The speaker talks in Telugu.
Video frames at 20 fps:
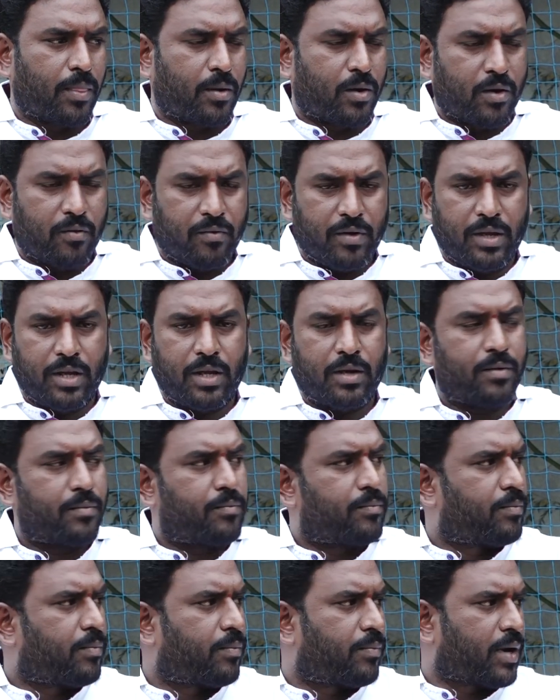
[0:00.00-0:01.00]
ఒక వెయ్యి
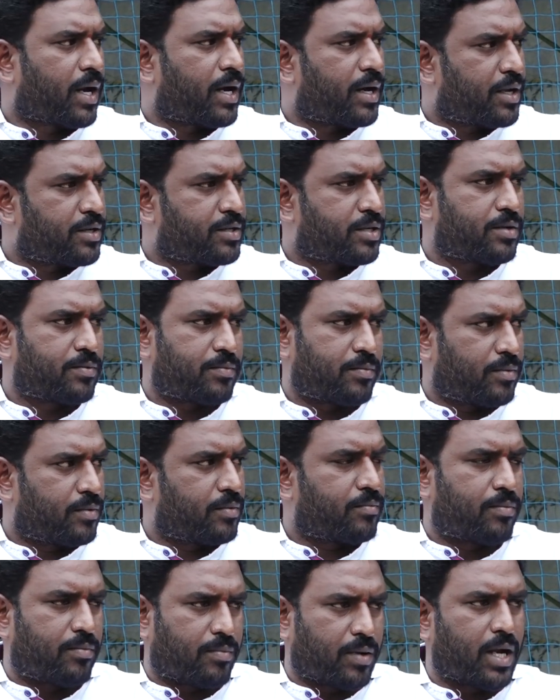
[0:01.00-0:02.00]
ప్లాంటేషన్
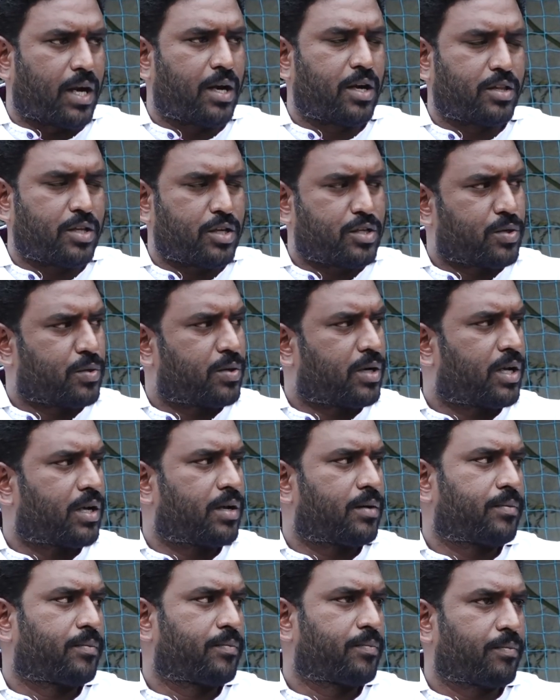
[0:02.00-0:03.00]
ప్లాంట్ తెచ్చి కూడా
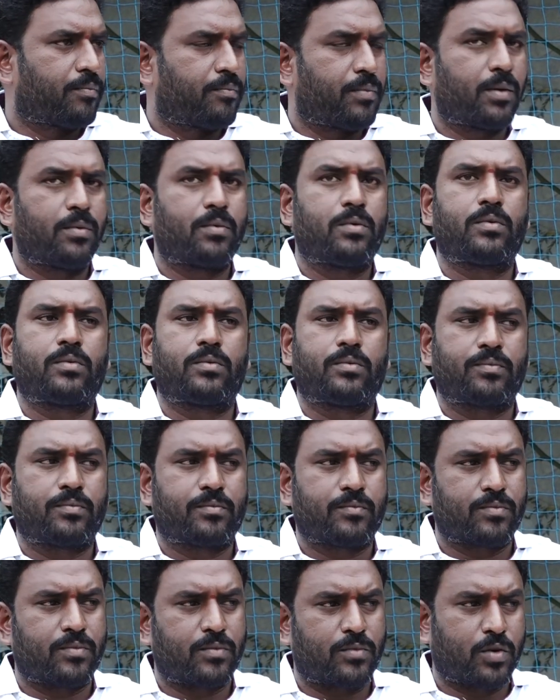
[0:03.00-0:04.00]
మేము
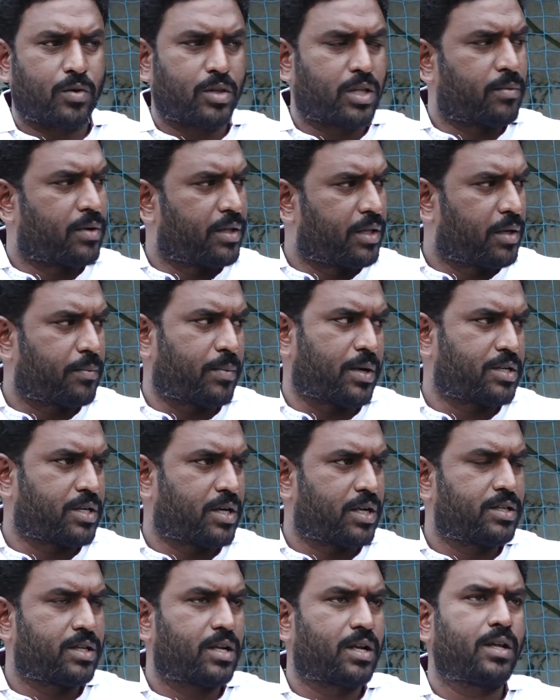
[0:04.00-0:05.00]
కొంతమందికి
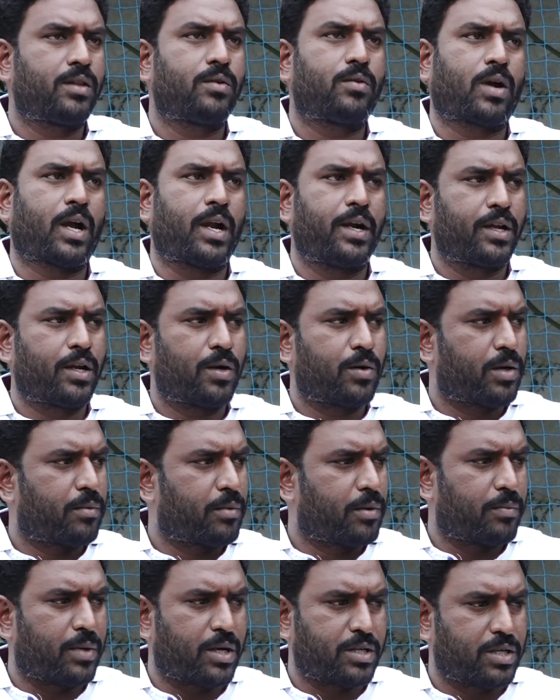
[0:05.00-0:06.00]
పంచడం జరిగింది ఒక ఐడియాలో కూడా
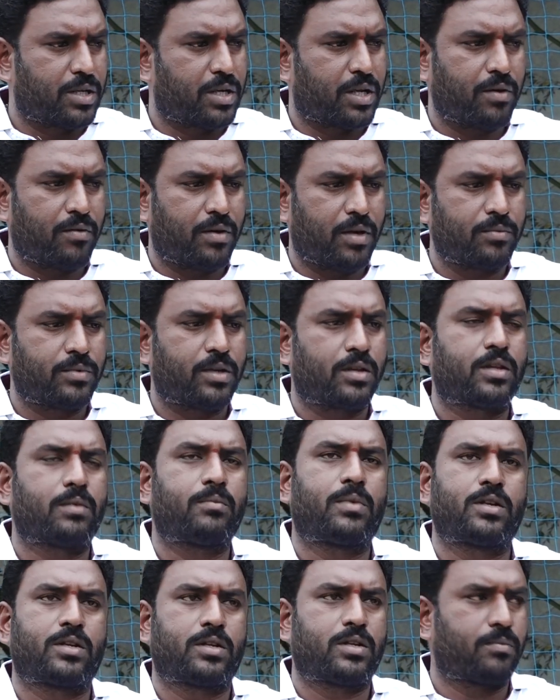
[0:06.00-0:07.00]
మేము బషీర్కి ఇవ్వడం
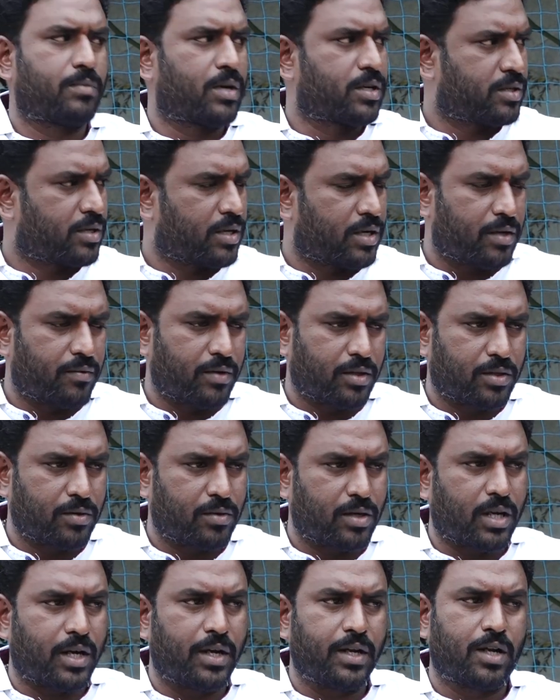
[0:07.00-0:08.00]
జరుగుతుంది బషీర్ అనే వ్యక్తి
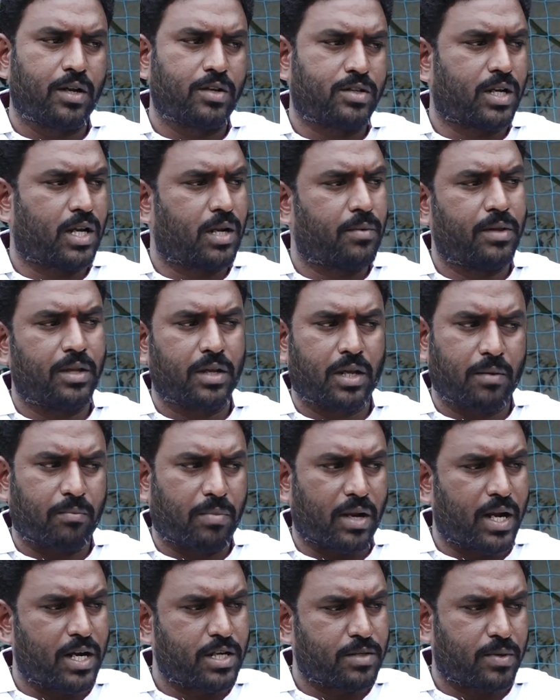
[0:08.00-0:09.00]
కూడా ఐడియాలో చాలామందికి
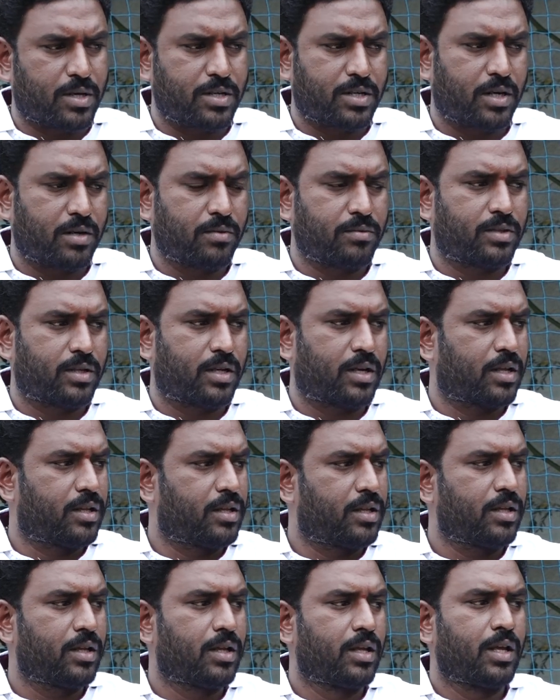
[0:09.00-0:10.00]
ప్లాంట్స్ పంచడం
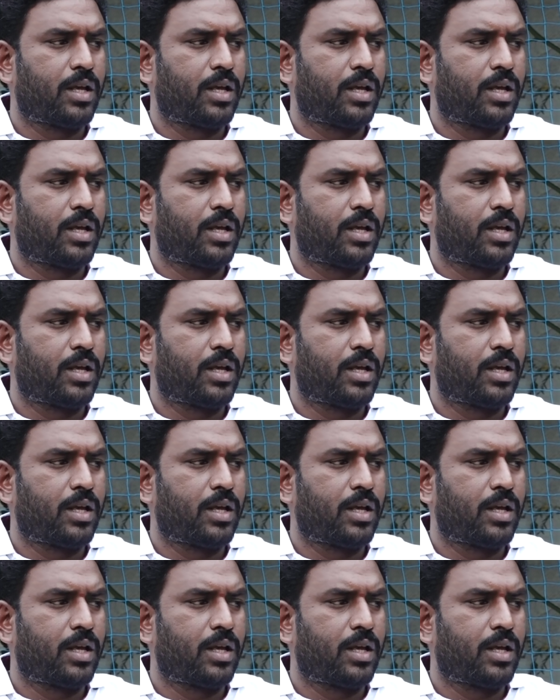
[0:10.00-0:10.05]
జరిగింది